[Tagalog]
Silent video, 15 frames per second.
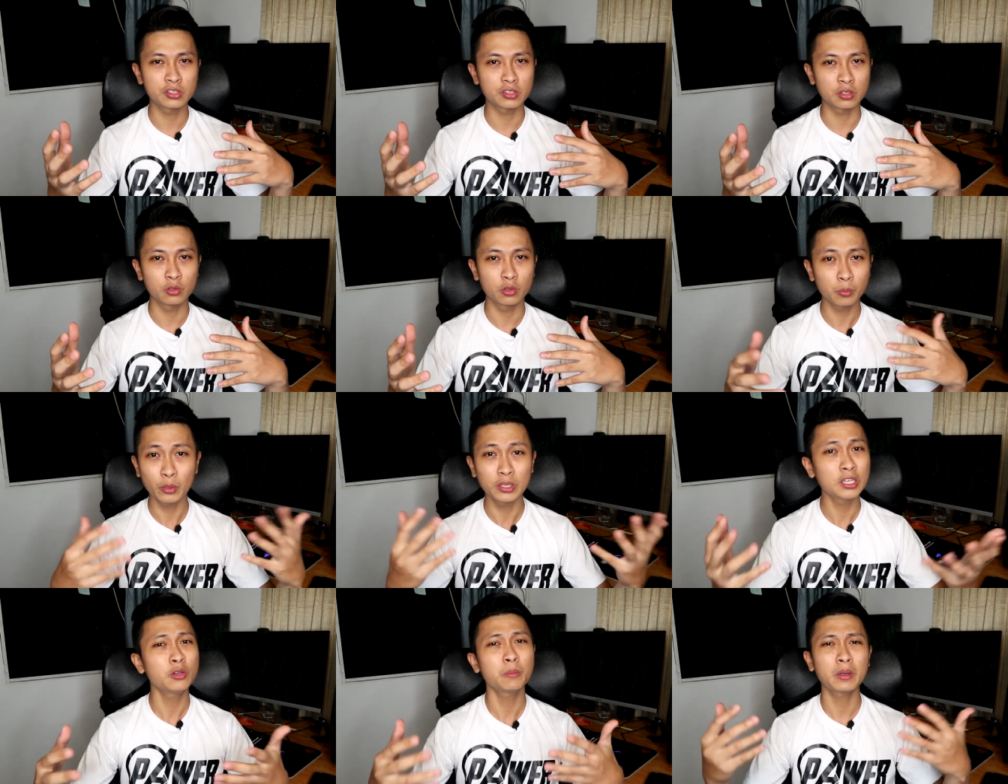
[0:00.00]
Siguro
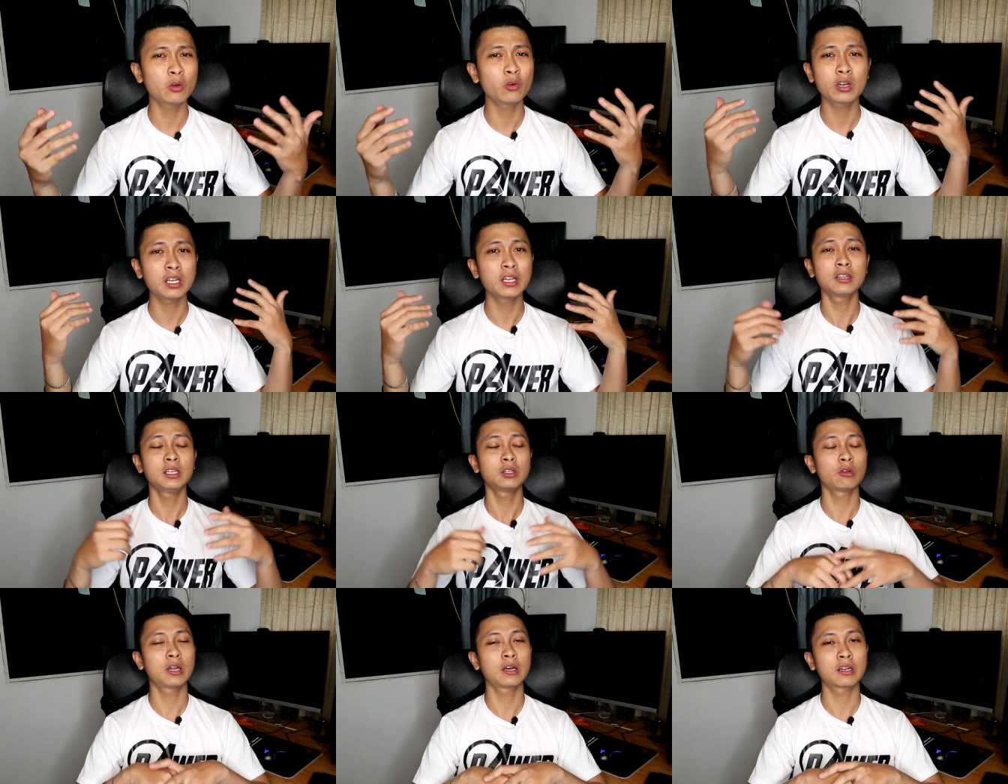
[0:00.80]
pwede nyo panoorin.
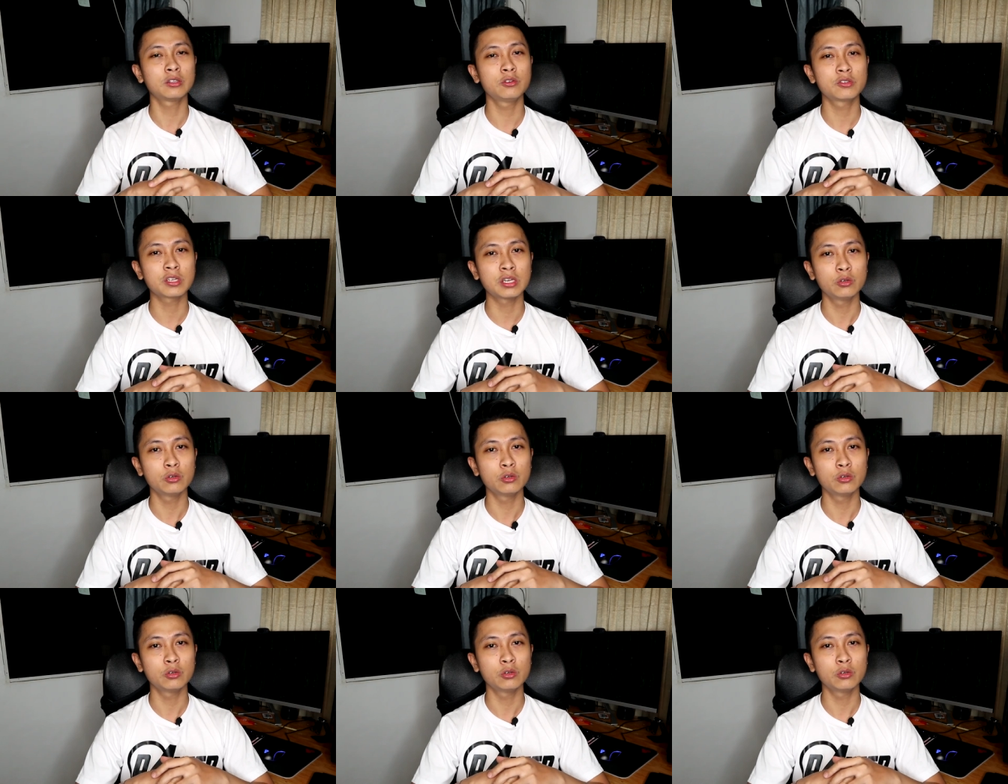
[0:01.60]
Nandito lang rin yun sa